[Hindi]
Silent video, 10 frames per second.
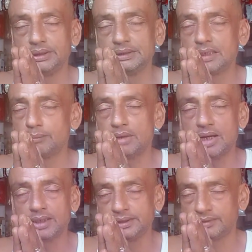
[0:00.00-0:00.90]
इतना
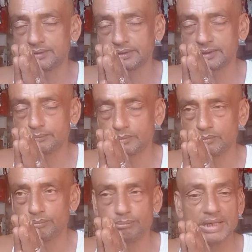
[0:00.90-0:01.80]
भार झेल सकते
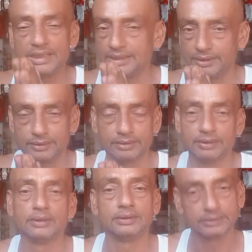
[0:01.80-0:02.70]
प्रभु मैं
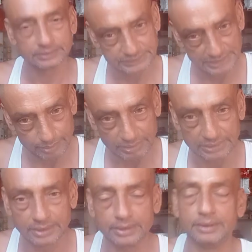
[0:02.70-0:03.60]
नहीं जय
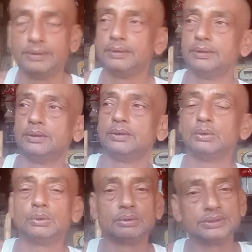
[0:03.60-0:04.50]
माता दी
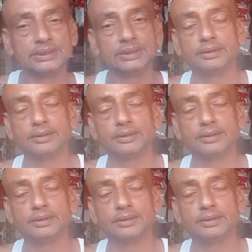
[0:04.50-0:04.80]
तो जी